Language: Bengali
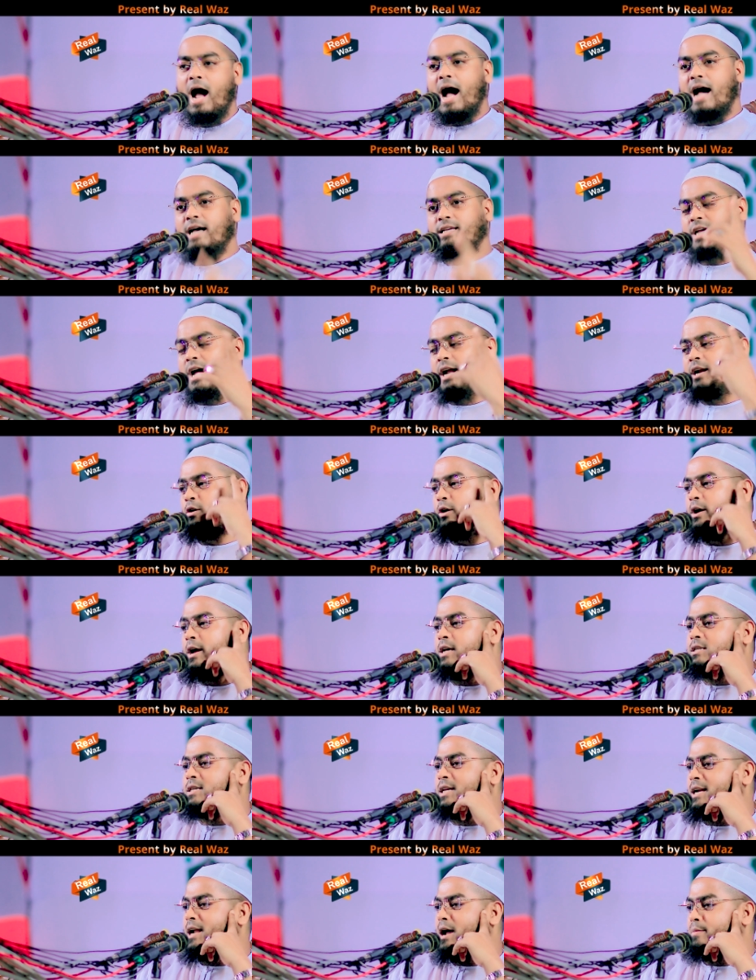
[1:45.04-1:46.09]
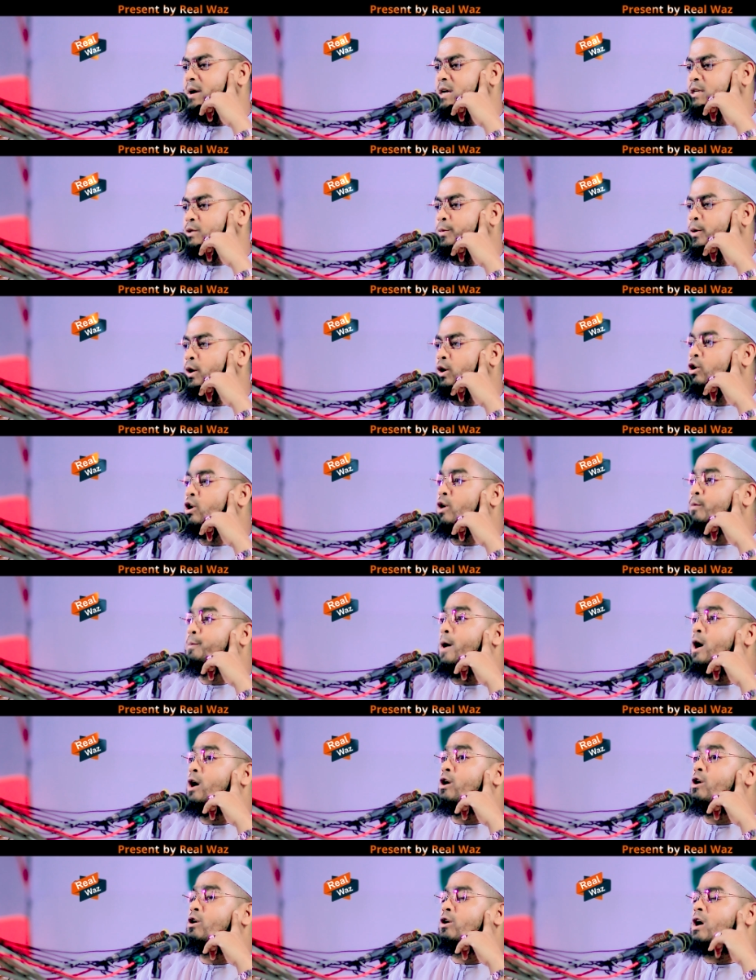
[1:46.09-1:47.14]
আজান হয়েছে নামাজ পড়ো
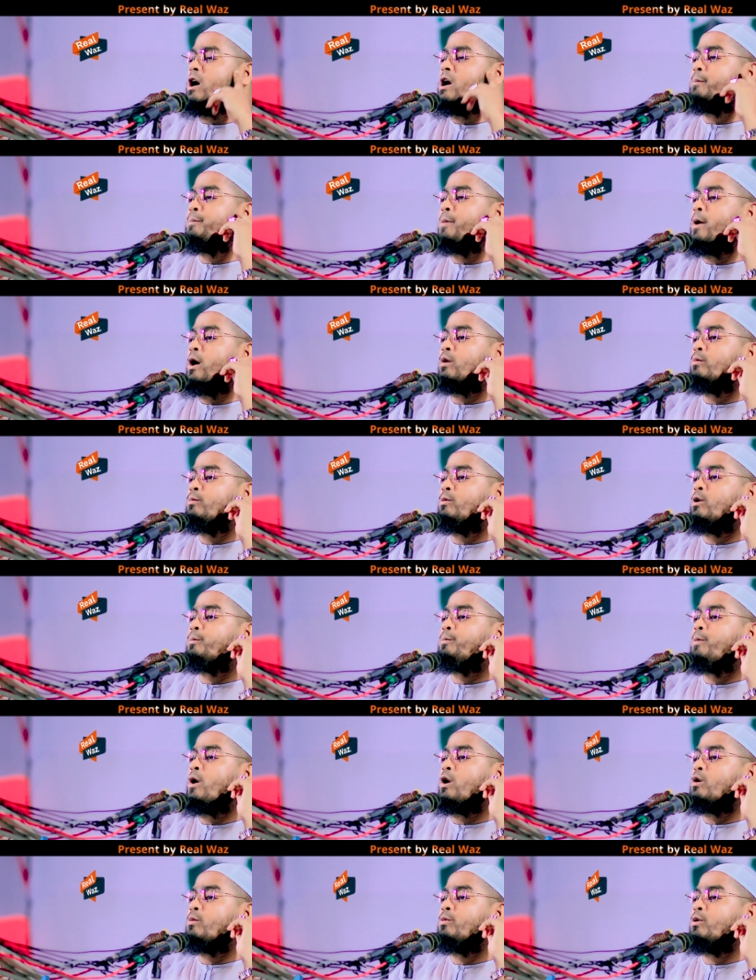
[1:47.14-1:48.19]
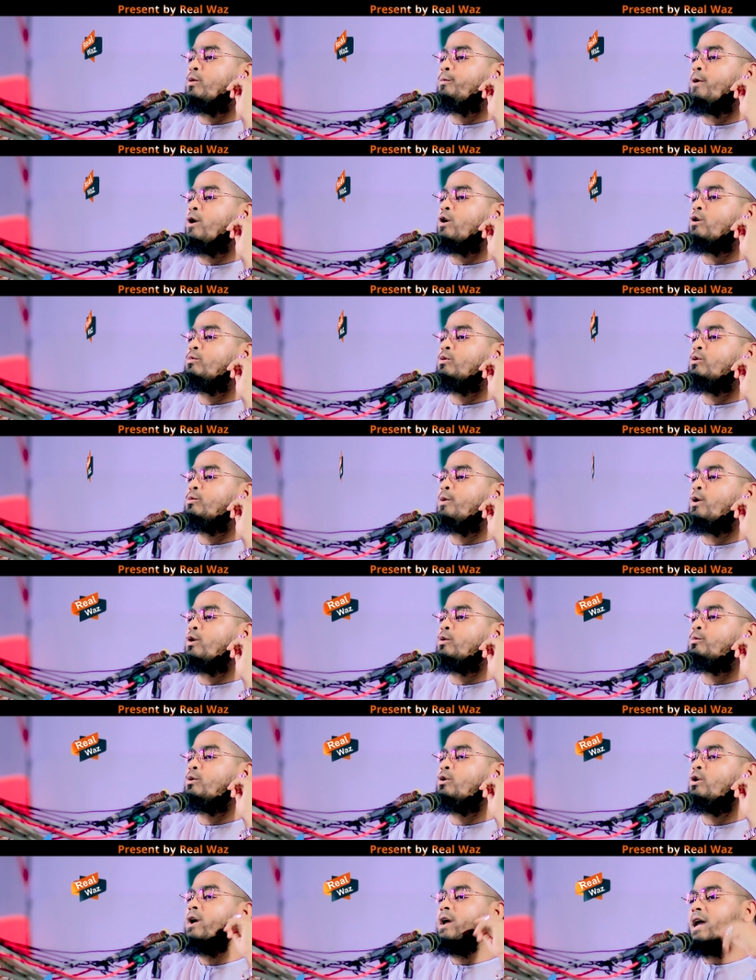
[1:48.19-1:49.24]
পড়ো কয় পর্ব পর্ব পর্ব
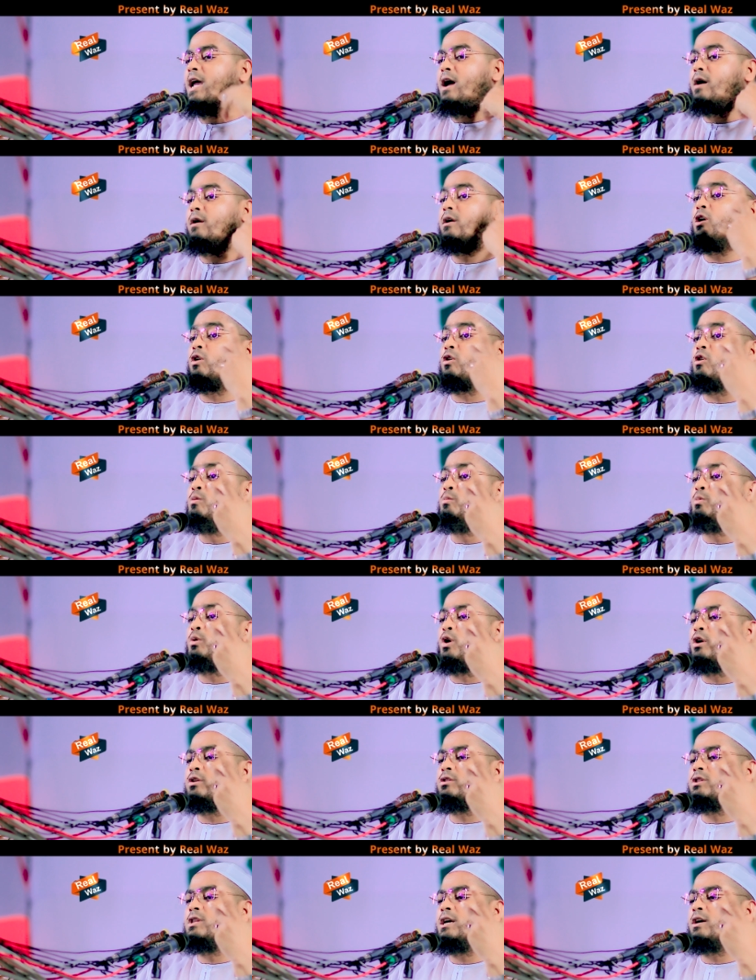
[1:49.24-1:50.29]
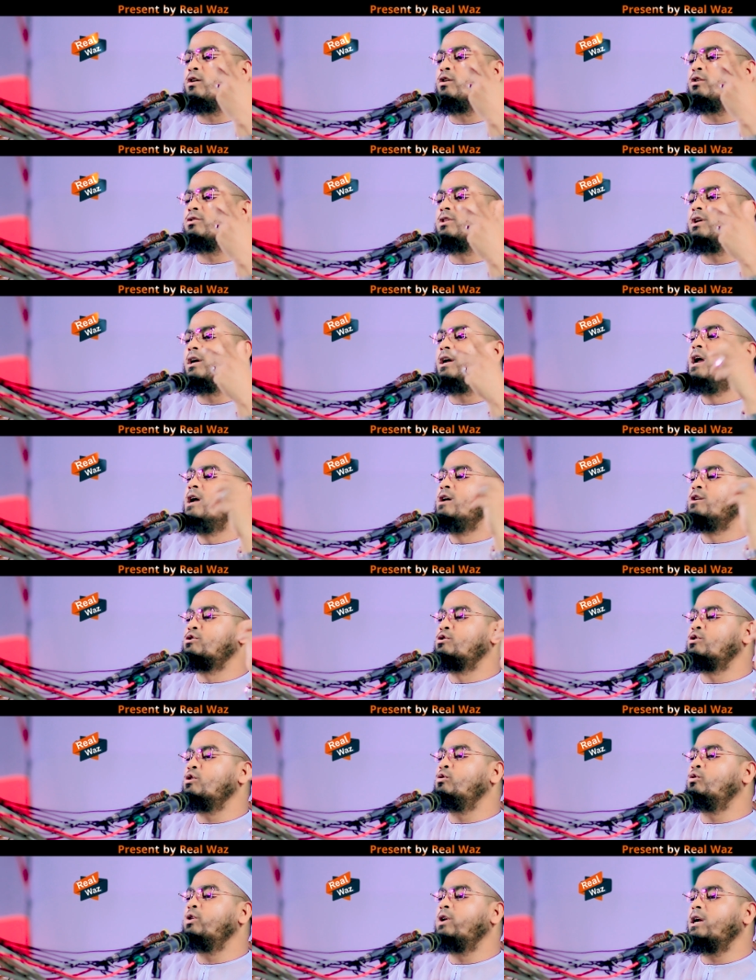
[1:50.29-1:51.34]
পর্ব এরকম করতে করতে
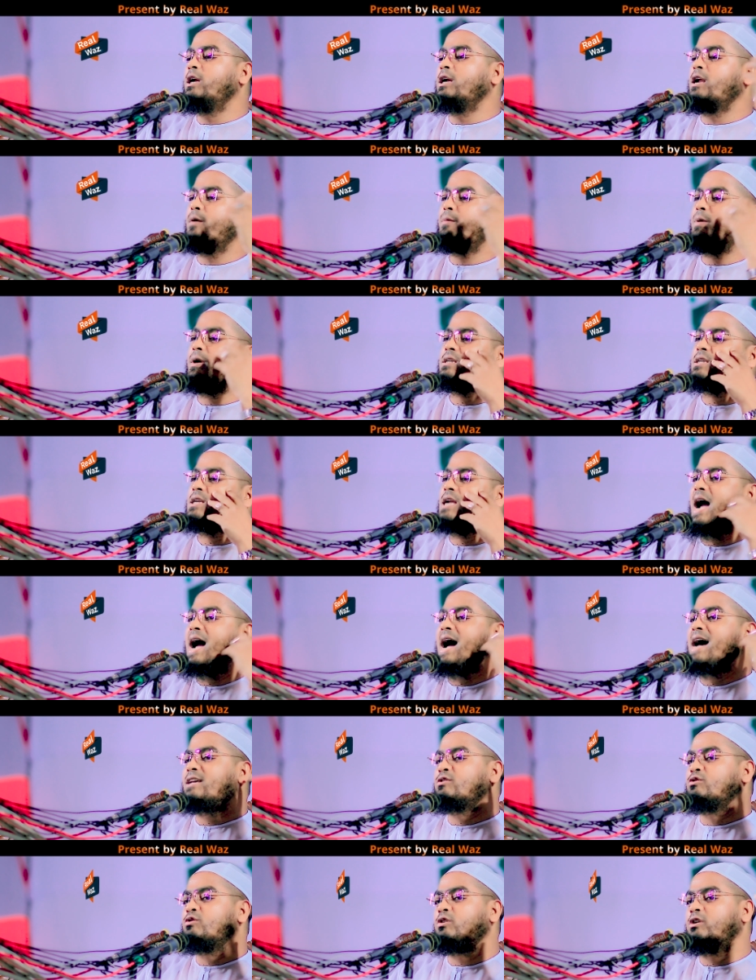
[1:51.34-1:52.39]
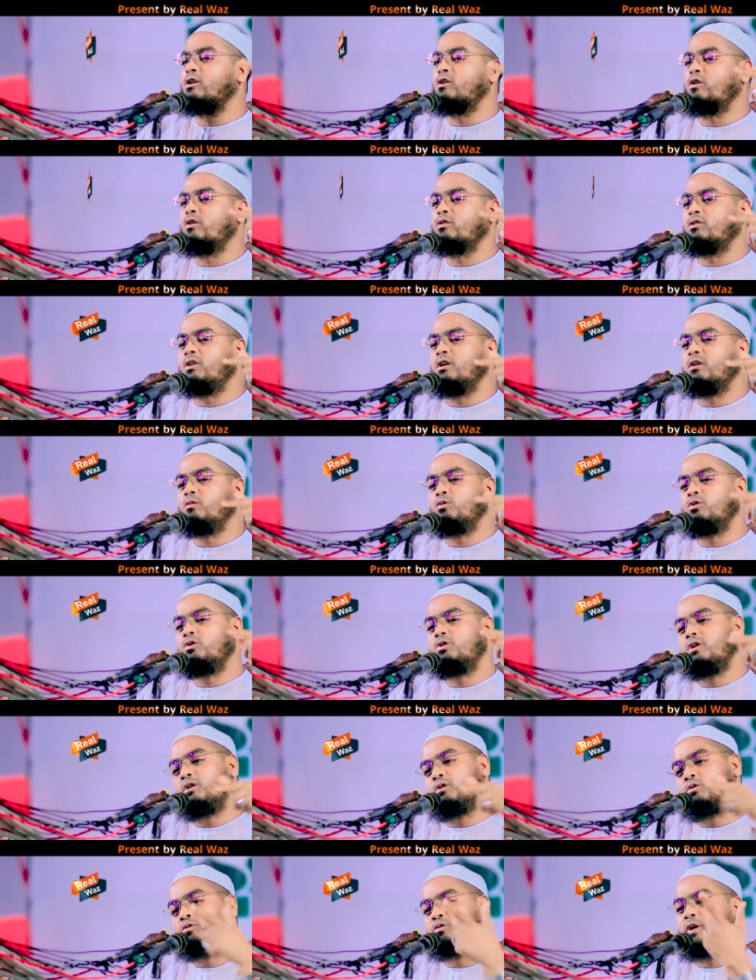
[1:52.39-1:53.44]
জহুরের নামাজটা আসরে রক্তের
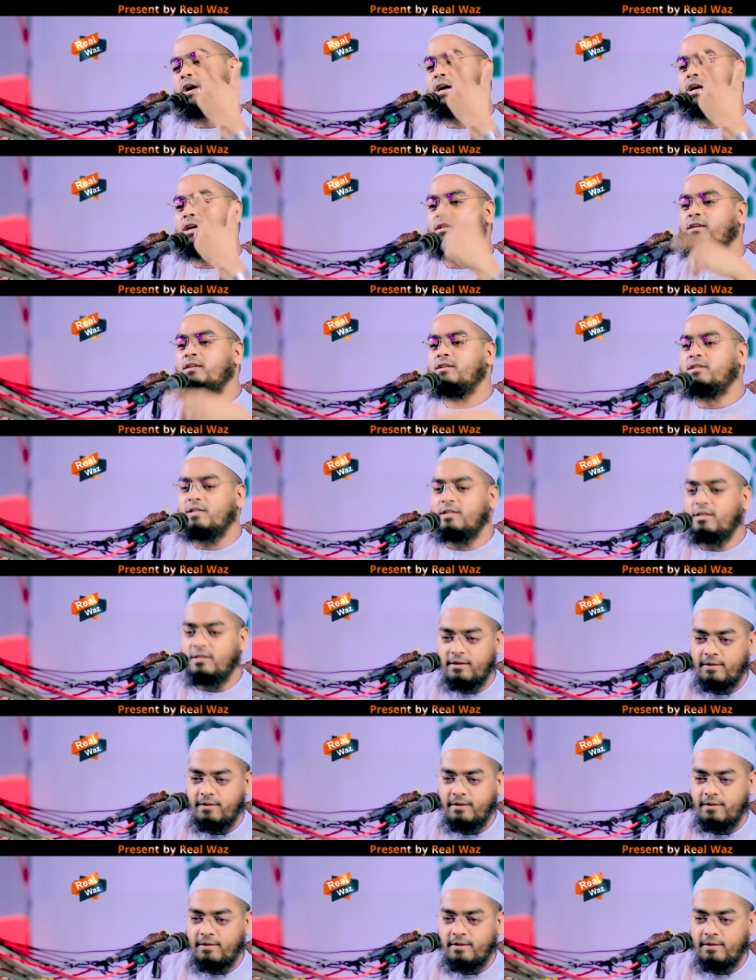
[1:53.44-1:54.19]
মধ্যে ঢুকাইয়া দিছে